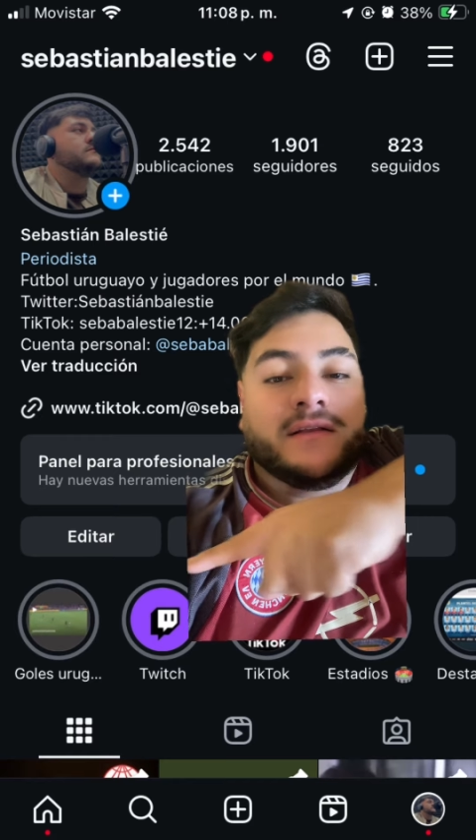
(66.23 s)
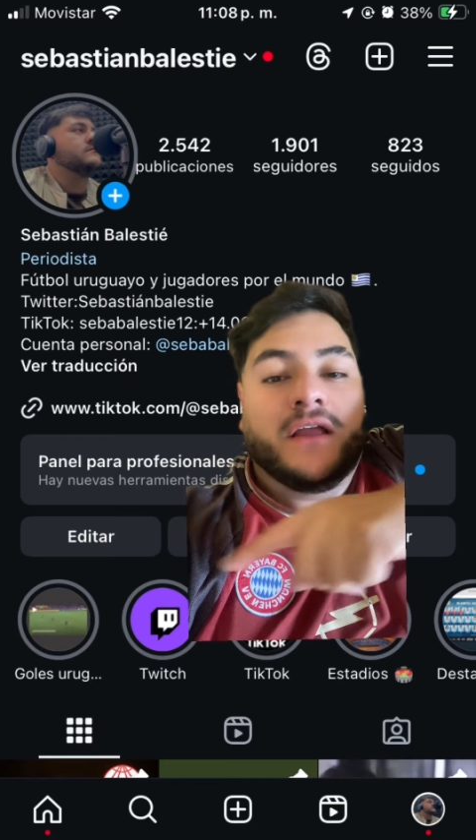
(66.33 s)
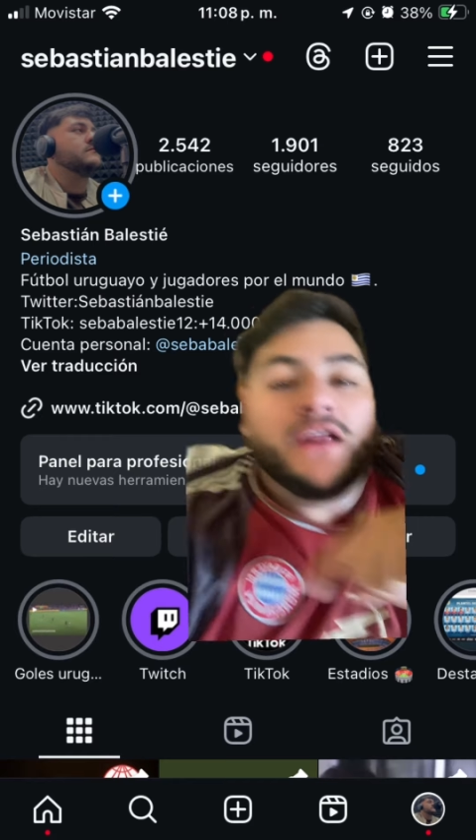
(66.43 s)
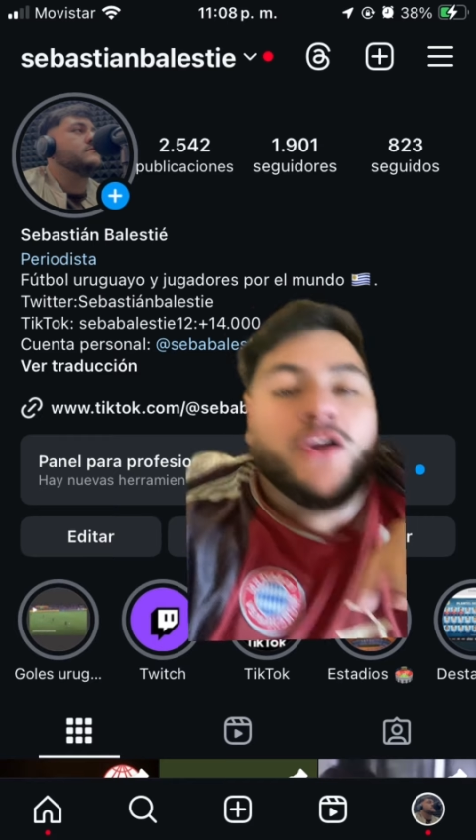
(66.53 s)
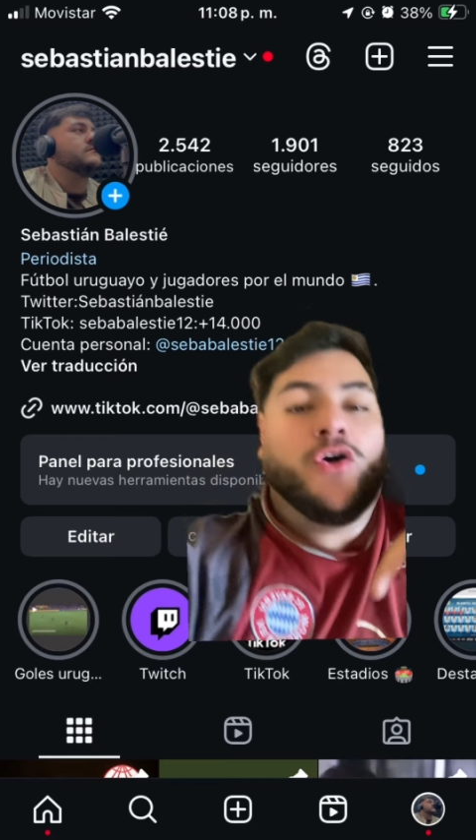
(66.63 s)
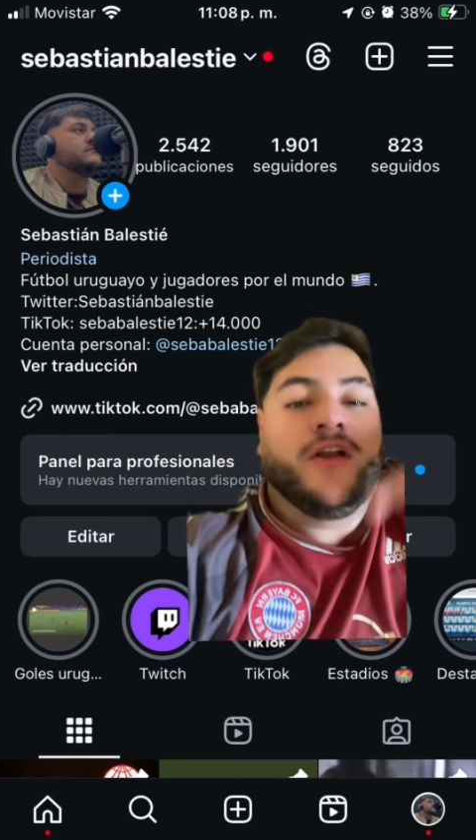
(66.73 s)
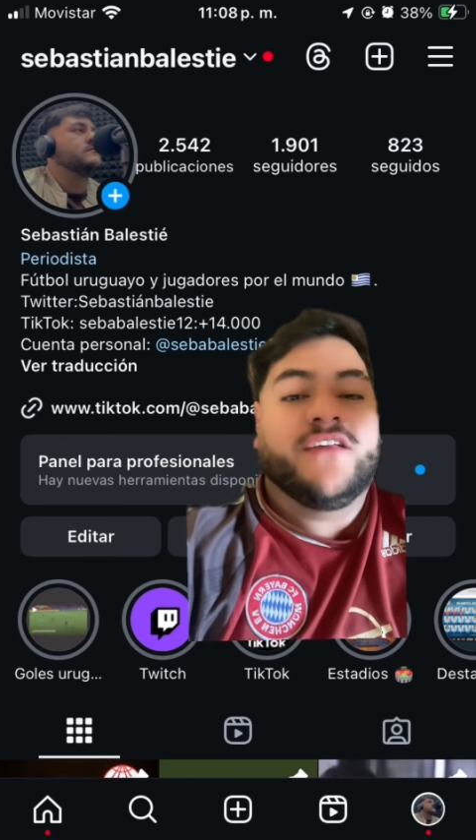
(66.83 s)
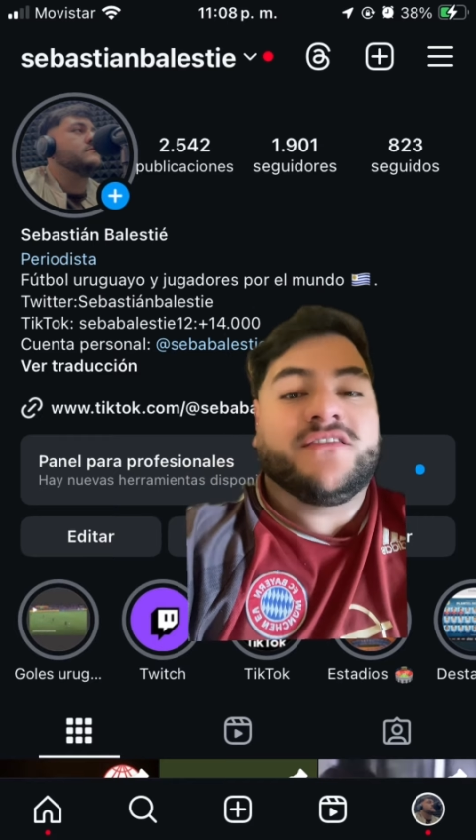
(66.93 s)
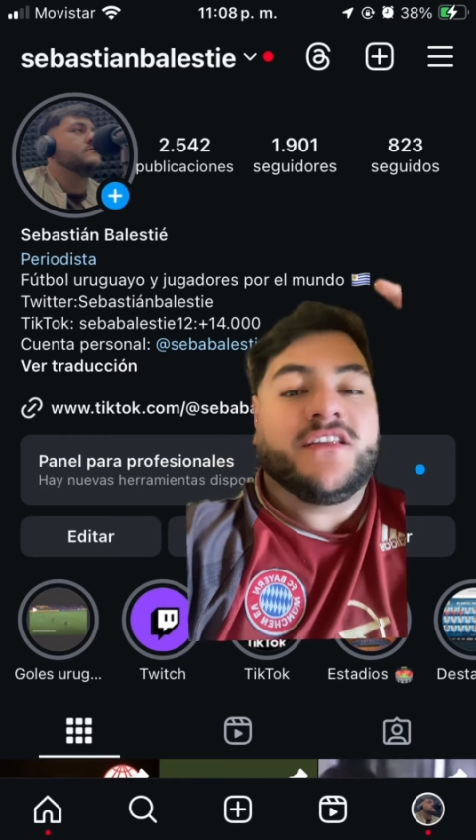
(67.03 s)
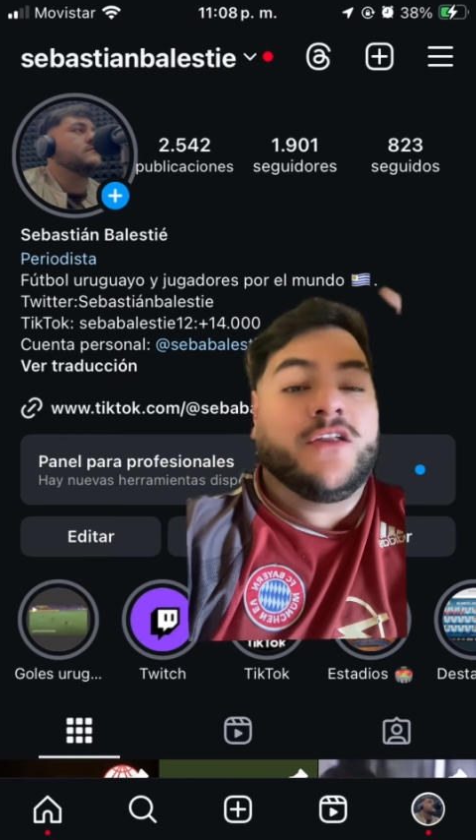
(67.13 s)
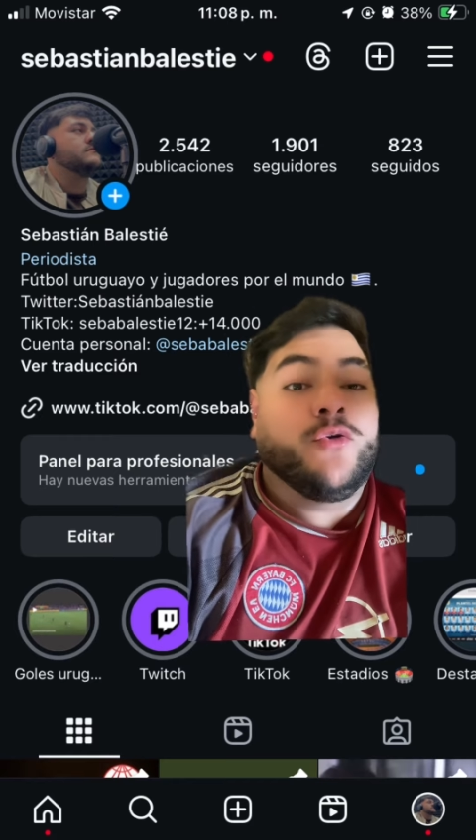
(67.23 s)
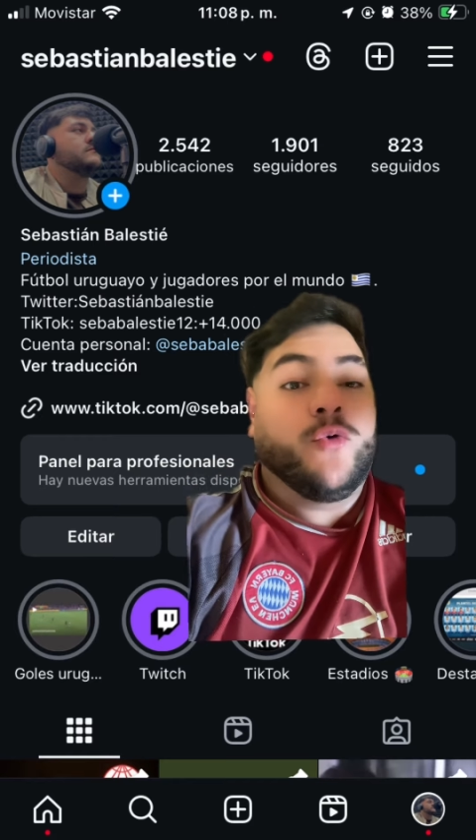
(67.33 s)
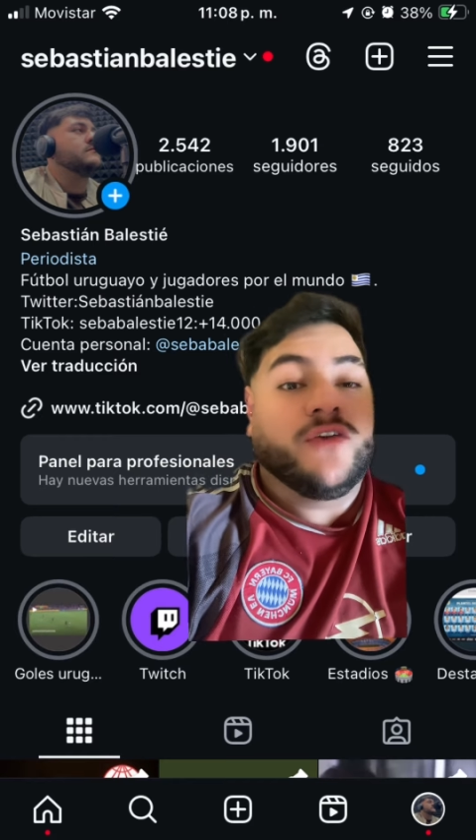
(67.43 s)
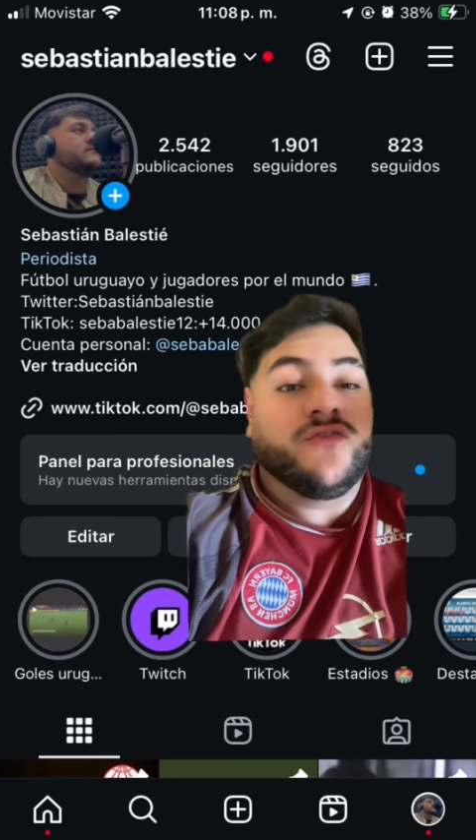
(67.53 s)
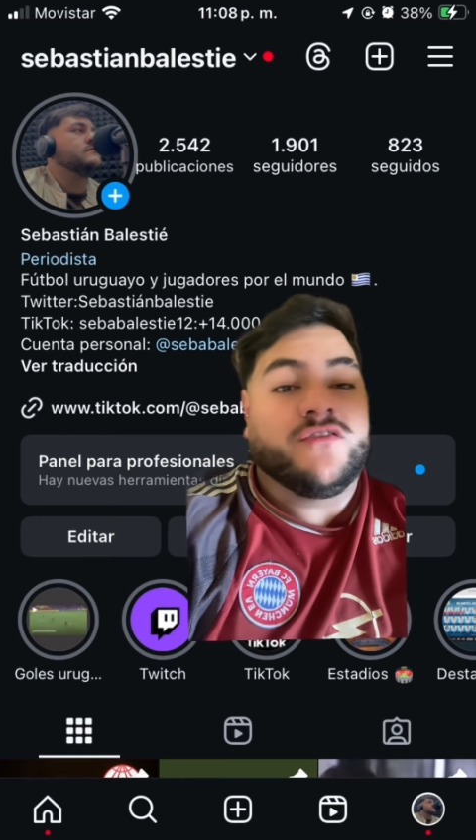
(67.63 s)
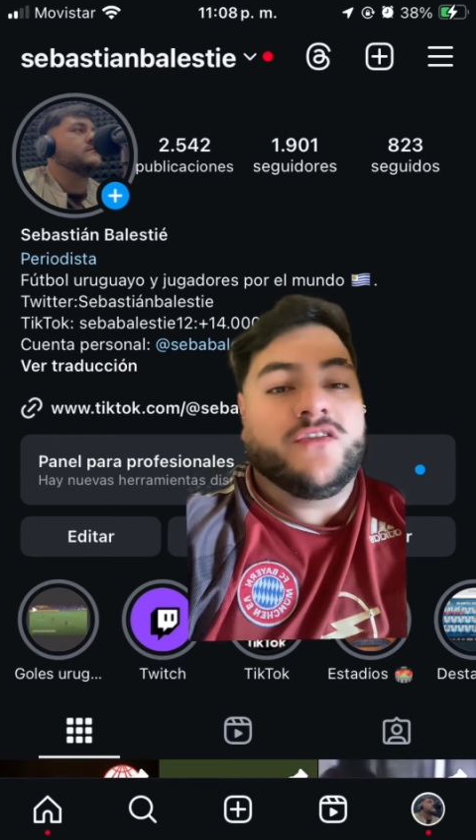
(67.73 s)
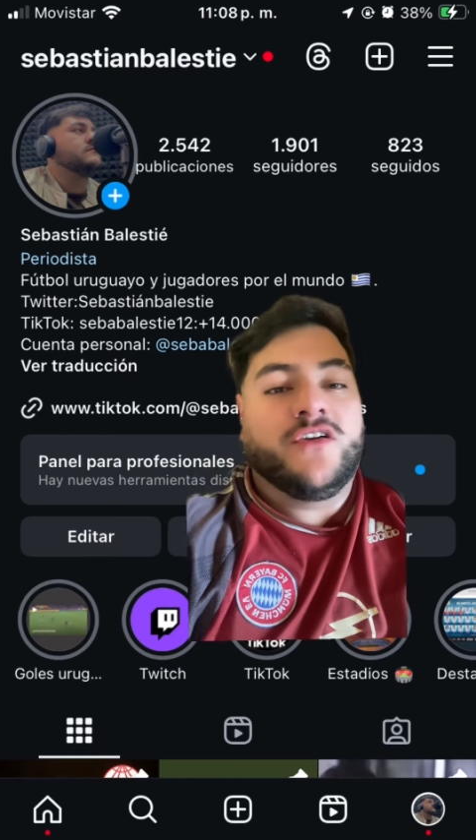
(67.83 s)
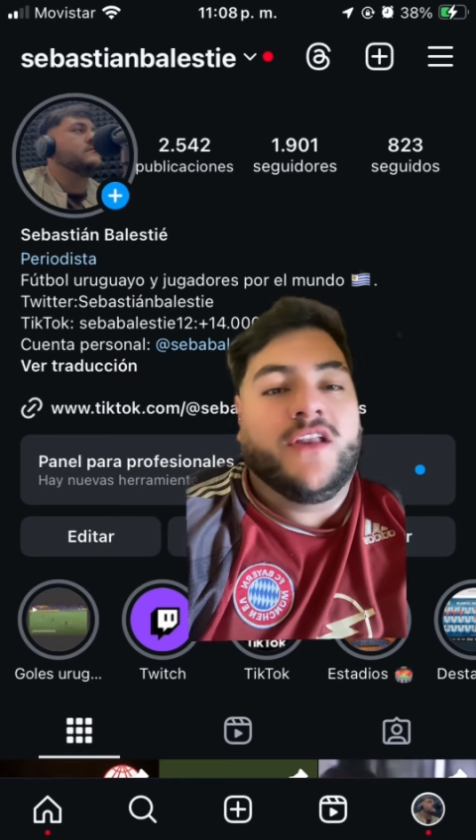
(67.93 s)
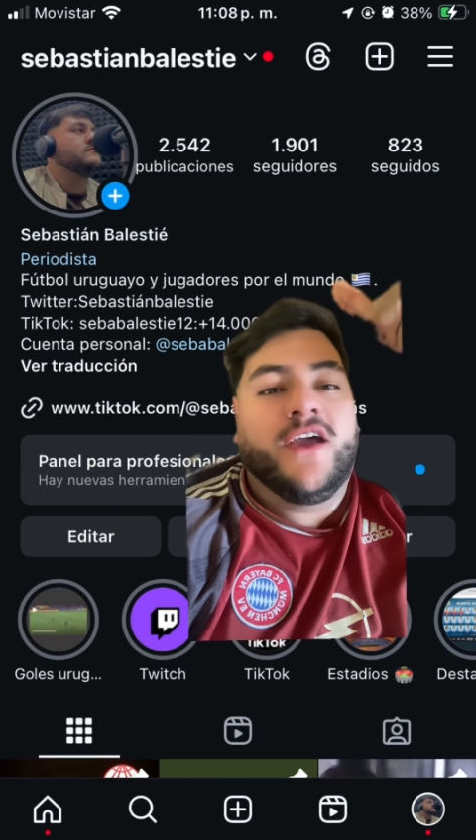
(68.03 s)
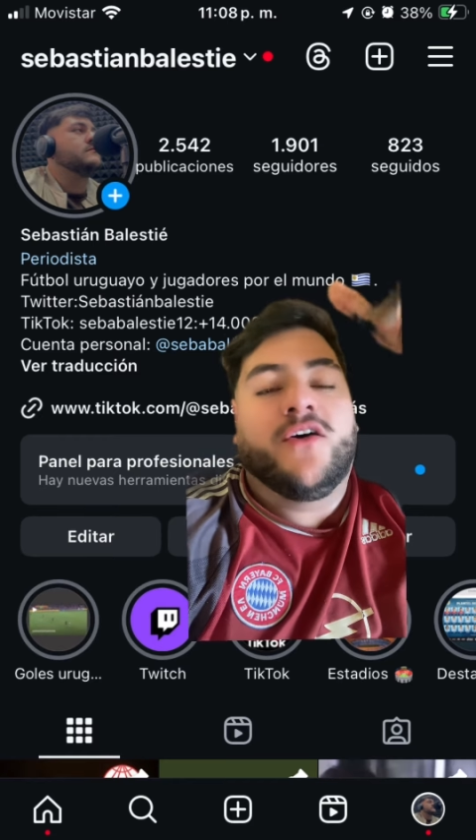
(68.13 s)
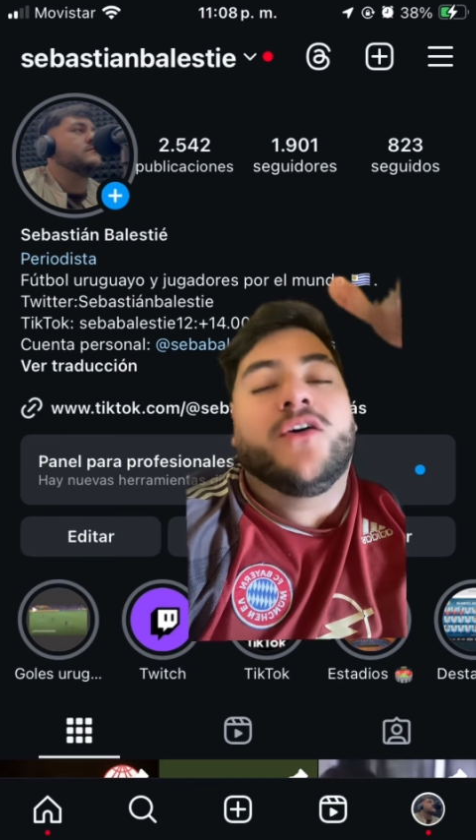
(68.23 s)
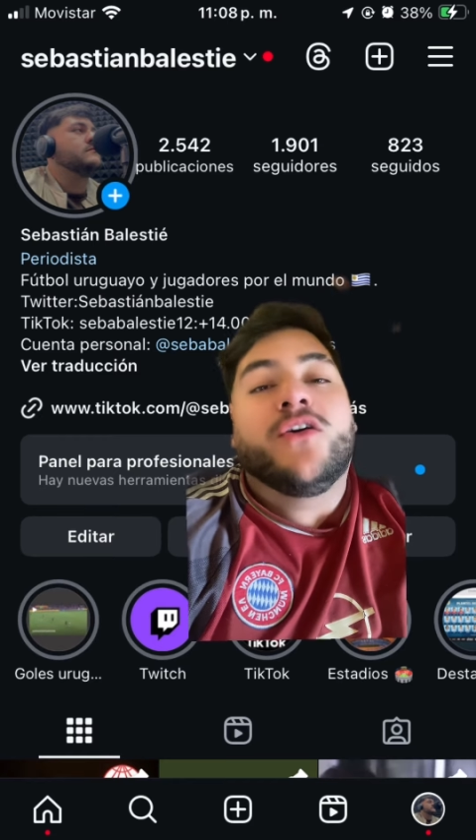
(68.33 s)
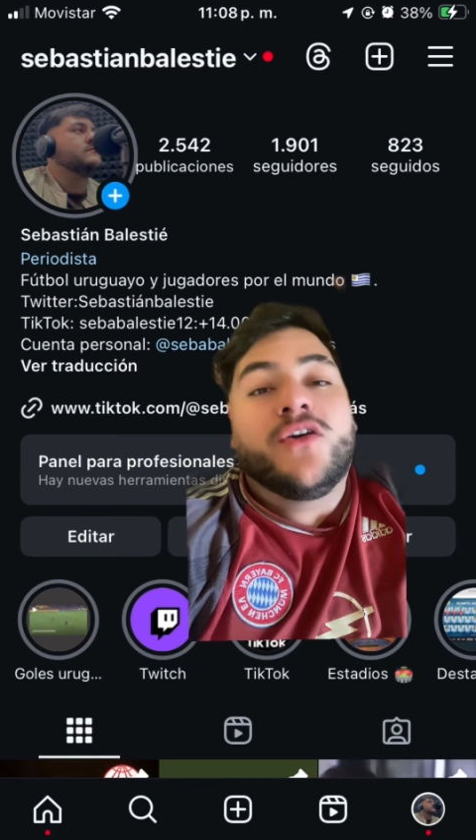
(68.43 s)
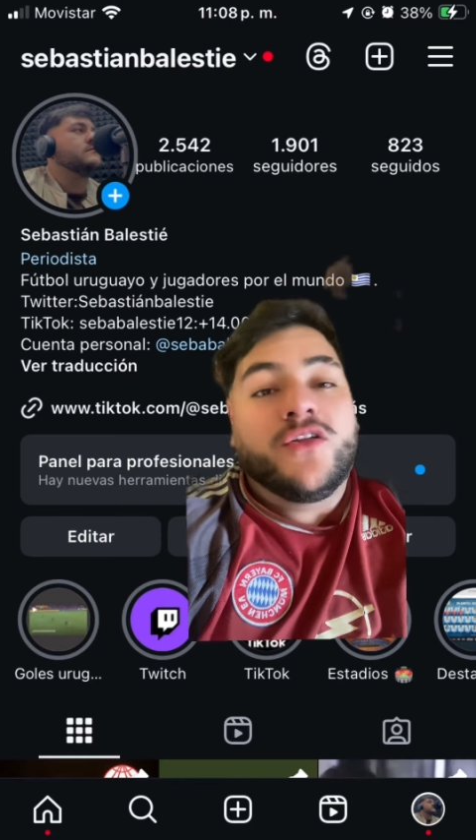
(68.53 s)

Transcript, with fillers: en los goles de uruguayos. Los leo.